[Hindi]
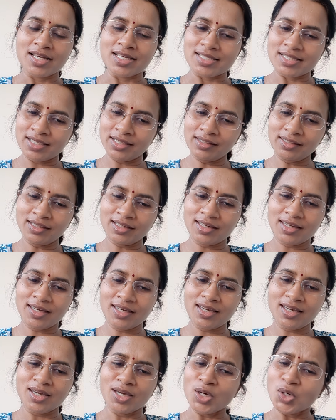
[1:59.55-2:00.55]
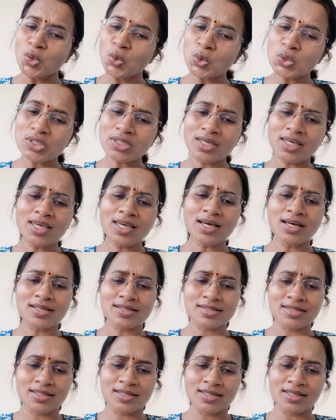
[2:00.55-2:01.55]
जिंदगी उसकी
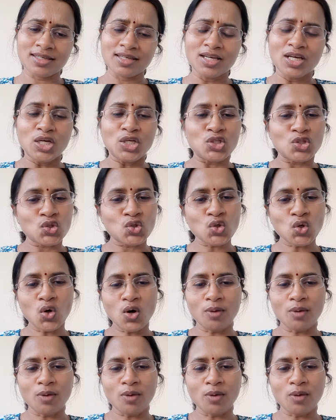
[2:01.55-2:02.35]
हंसी जो